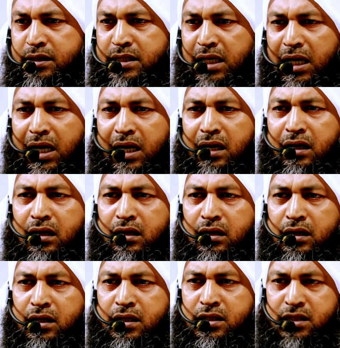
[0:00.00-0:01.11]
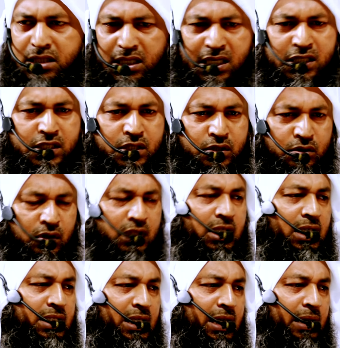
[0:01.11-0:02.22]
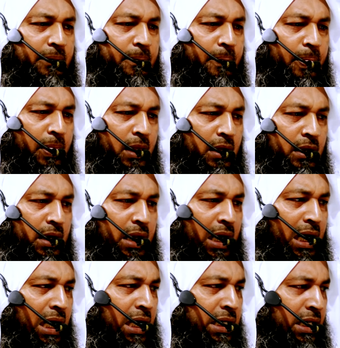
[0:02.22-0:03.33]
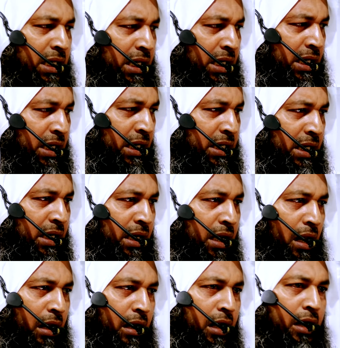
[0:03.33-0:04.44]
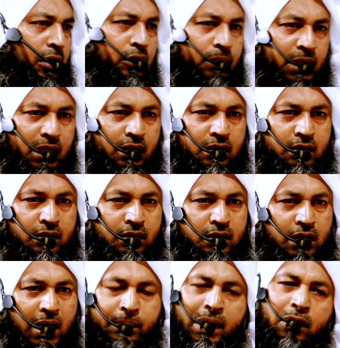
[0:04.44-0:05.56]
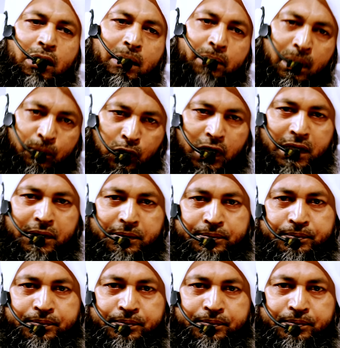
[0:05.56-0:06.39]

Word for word: যার শেষ কথাটা লা ইলাহা ইল্লাল্লাহ হবে আপনারাও একবার বলেন